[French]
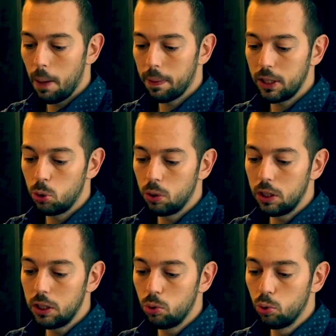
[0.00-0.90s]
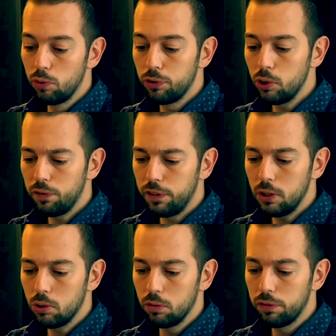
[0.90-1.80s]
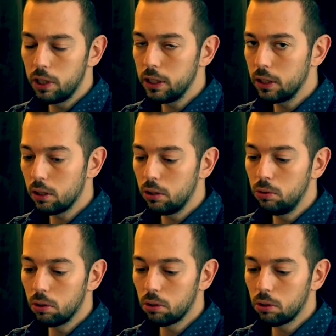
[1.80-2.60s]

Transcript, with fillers: Après, tu as les deux feuilles Fit to Fly. Tu en as une en